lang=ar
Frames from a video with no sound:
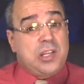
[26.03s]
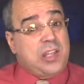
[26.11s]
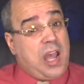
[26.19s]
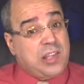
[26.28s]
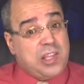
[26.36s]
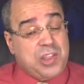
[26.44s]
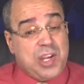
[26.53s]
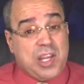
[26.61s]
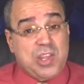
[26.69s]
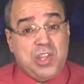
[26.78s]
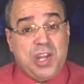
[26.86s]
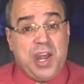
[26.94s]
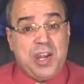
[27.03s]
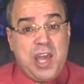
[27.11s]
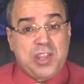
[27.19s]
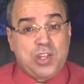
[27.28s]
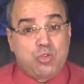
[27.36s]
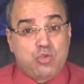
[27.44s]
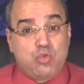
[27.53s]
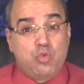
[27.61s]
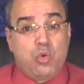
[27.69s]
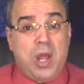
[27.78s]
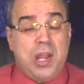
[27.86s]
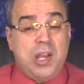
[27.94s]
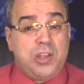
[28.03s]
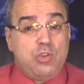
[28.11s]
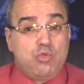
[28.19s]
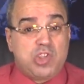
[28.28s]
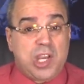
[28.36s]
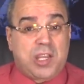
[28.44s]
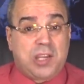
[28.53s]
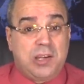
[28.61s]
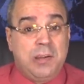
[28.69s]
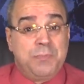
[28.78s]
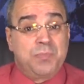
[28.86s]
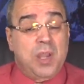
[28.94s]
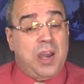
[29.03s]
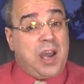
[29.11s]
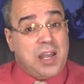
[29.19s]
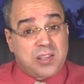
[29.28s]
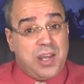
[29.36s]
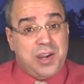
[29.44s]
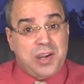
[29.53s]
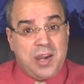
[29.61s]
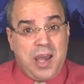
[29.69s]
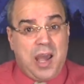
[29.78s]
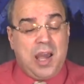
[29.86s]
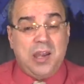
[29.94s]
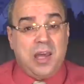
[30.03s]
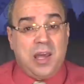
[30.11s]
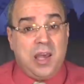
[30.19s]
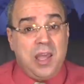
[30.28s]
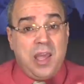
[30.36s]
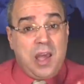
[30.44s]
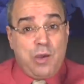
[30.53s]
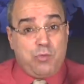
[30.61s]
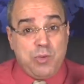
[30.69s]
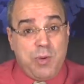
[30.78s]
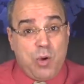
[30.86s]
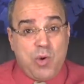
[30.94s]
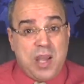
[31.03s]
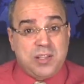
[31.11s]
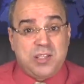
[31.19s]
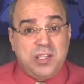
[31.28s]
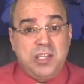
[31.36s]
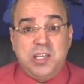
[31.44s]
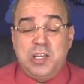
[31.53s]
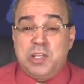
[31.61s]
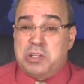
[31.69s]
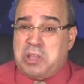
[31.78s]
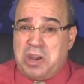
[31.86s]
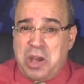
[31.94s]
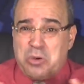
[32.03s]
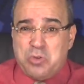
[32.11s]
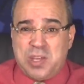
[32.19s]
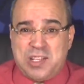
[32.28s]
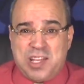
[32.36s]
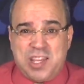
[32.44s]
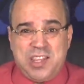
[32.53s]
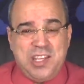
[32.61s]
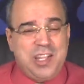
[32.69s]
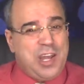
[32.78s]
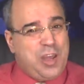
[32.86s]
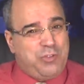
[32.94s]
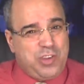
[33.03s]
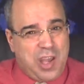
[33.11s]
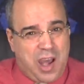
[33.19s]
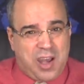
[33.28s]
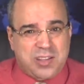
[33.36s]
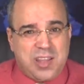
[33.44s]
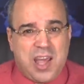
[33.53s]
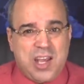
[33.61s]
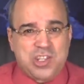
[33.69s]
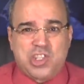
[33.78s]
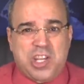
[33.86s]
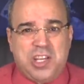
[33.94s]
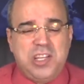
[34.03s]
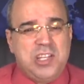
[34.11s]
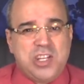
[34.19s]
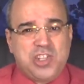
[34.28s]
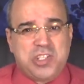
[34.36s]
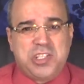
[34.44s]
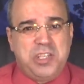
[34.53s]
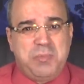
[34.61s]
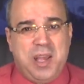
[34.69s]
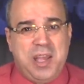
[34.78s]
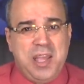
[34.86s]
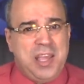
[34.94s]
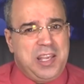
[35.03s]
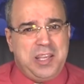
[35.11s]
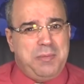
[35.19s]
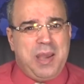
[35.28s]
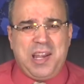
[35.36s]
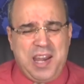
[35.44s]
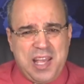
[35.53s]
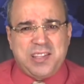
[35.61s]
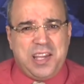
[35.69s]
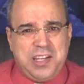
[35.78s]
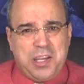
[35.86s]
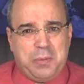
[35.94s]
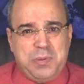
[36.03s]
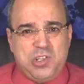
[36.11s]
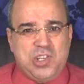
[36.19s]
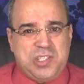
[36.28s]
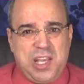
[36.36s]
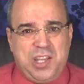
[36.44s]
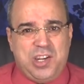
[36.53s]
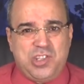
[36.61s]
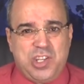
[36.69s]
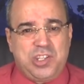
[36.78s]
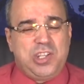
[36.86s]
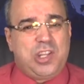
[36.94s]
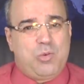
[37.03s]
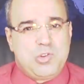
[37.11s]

تحدثنا كثيرا عن هذا الدستور الذي يشكل خطر على في مواده تناقضات كثيرة فيه أخطاء شكلية جسيمة إما لا تليق بالجزائر الجديدة